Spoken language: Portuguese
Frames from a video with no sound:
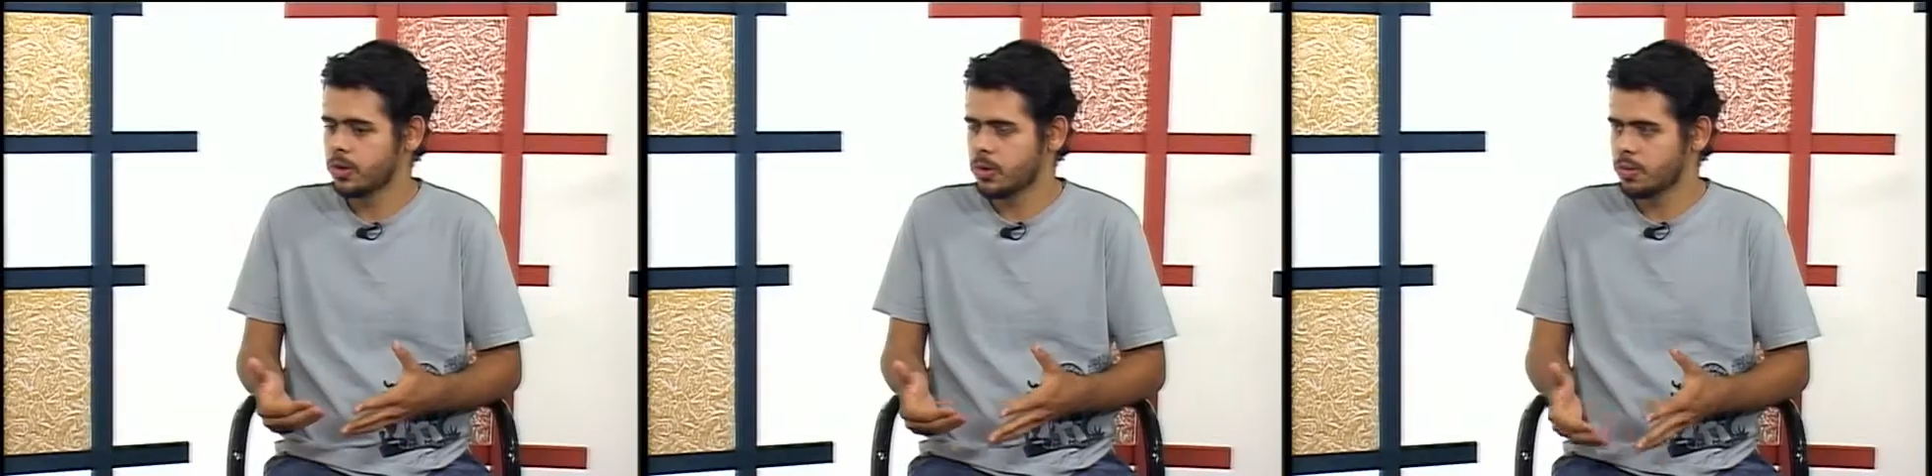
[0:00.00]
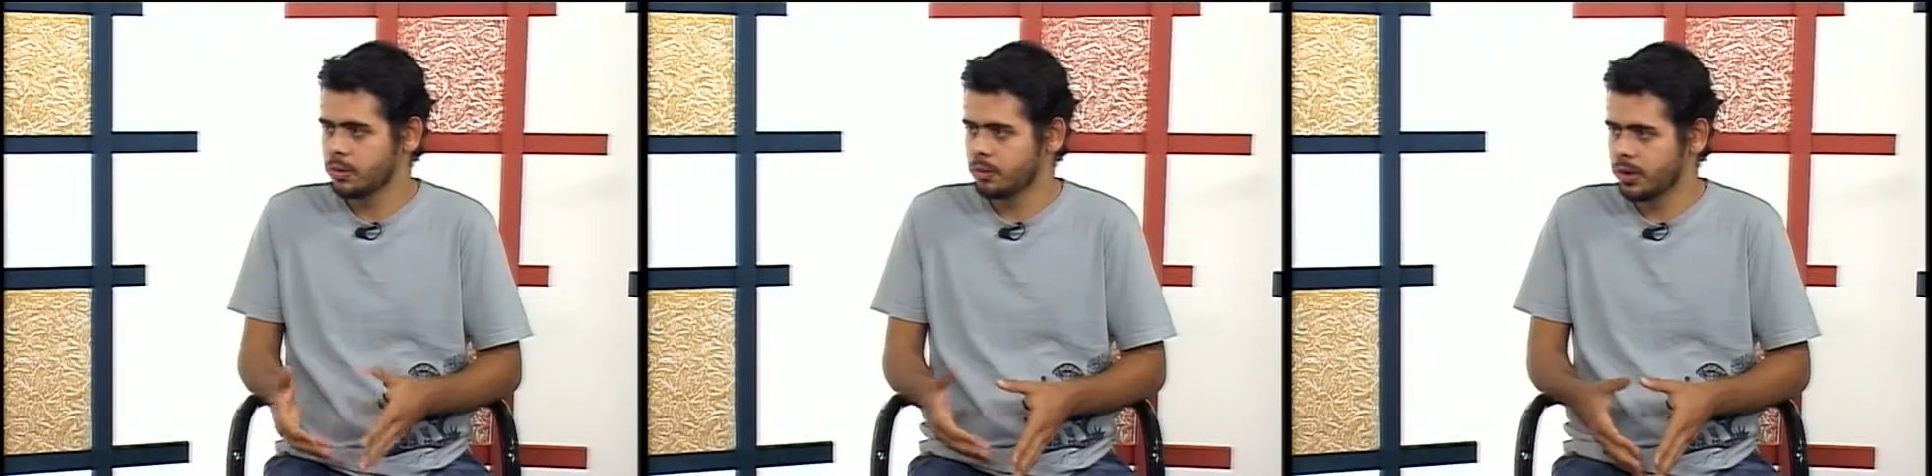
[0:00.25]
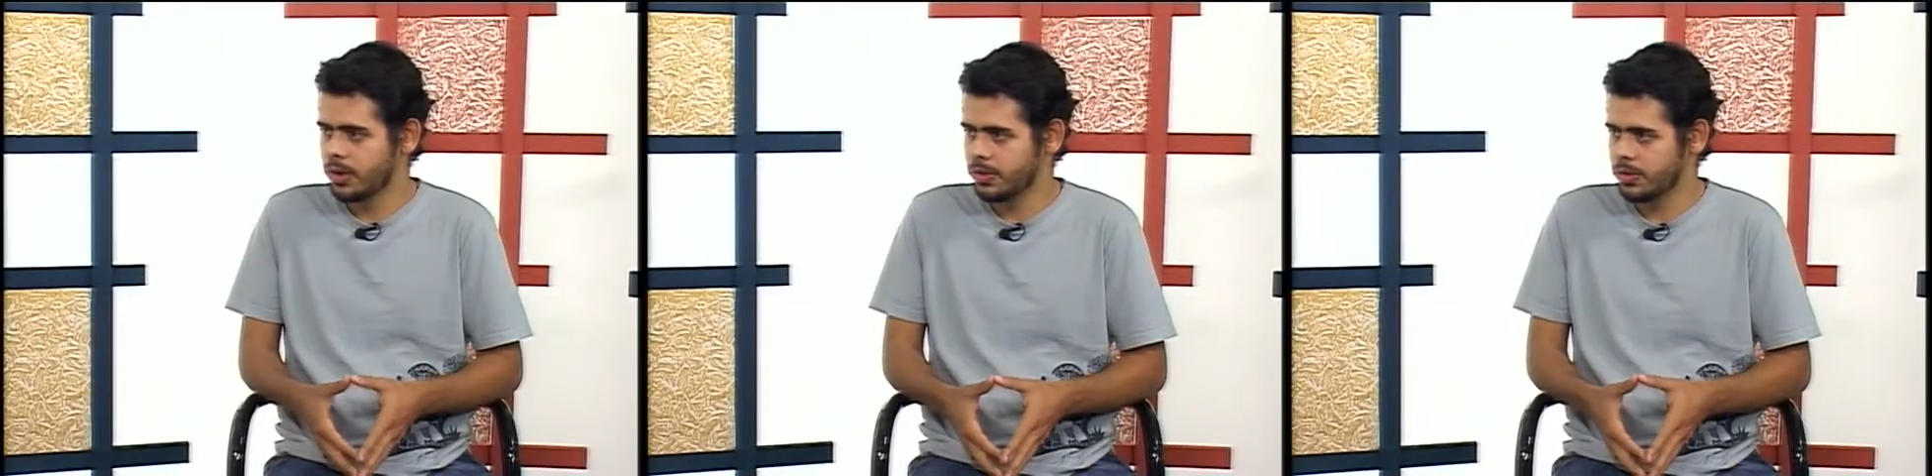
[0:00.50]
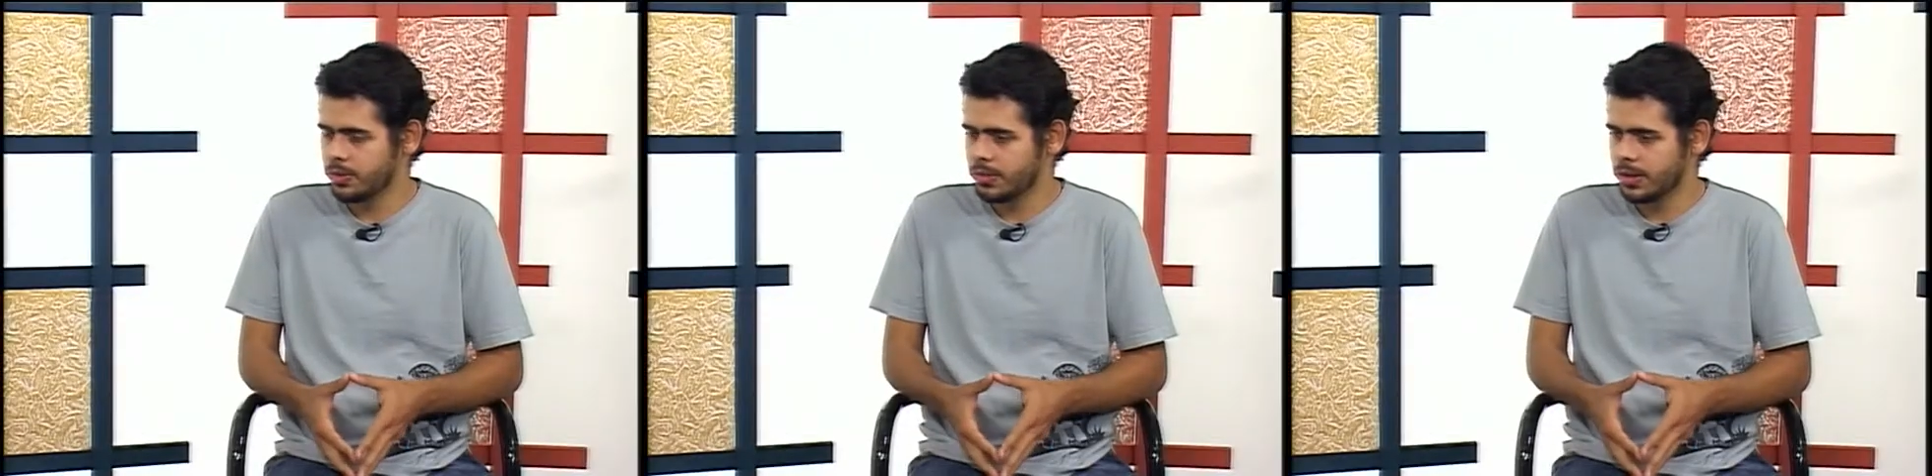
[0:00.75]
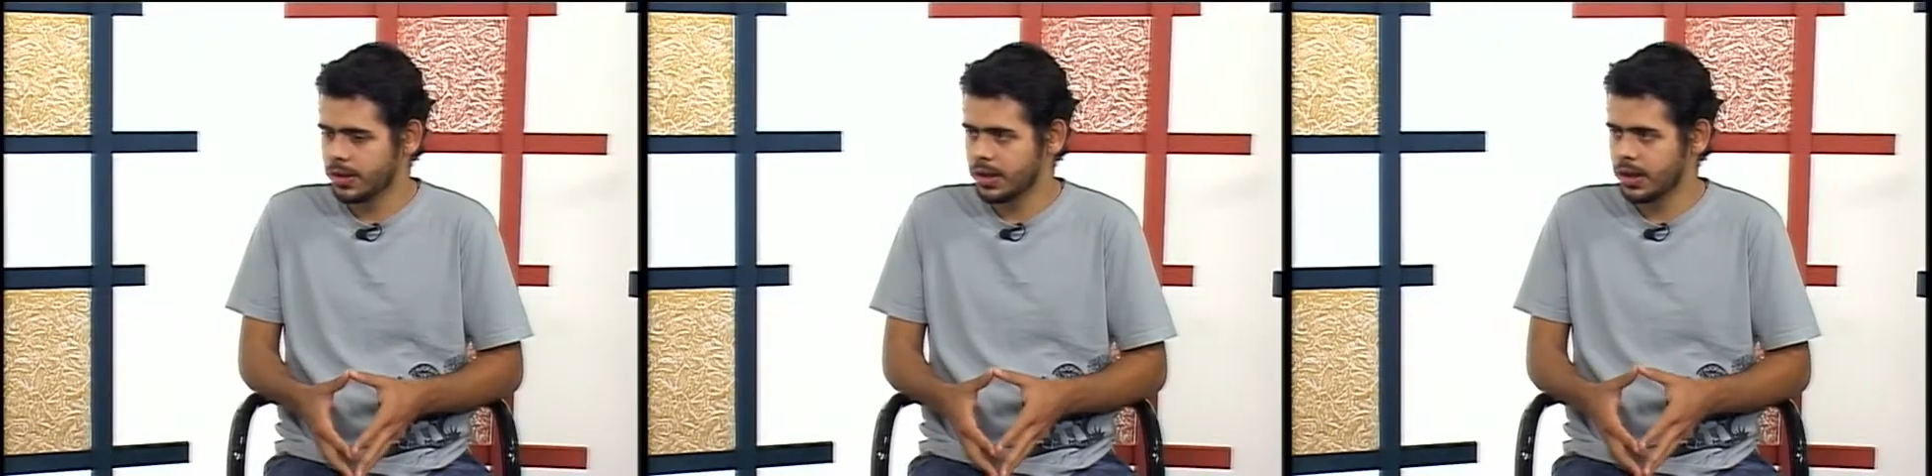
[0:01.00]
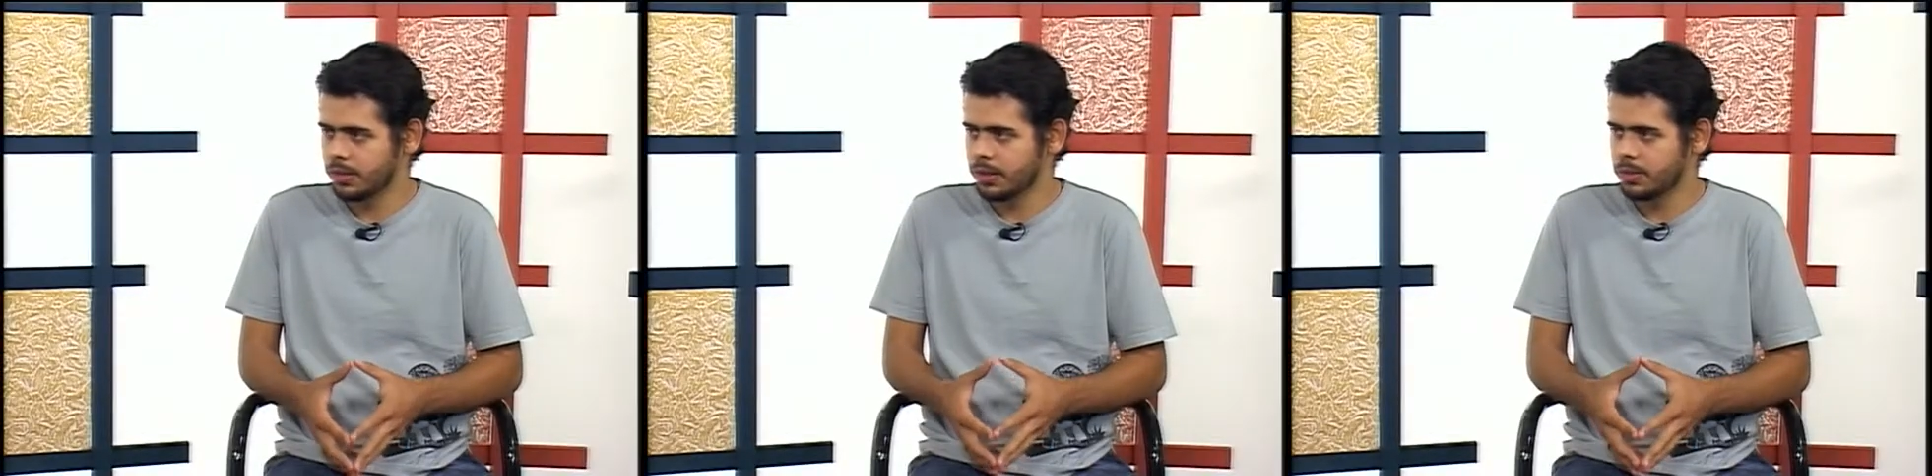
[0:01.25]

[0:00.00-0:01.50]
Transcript: como ambiente hospitalar,